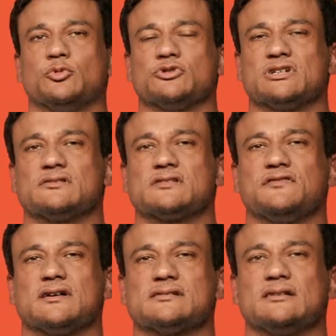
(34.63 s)
Projetos que
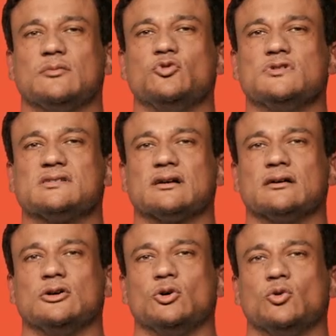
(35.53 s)
fazem da música
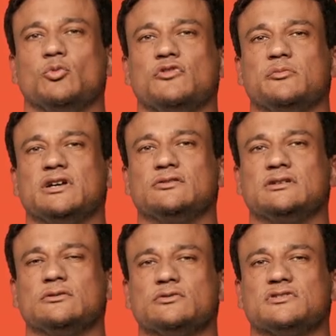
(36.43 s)
um movimento
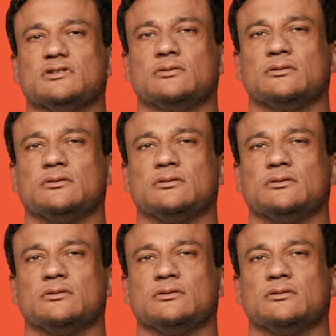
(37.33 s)
de inclusão.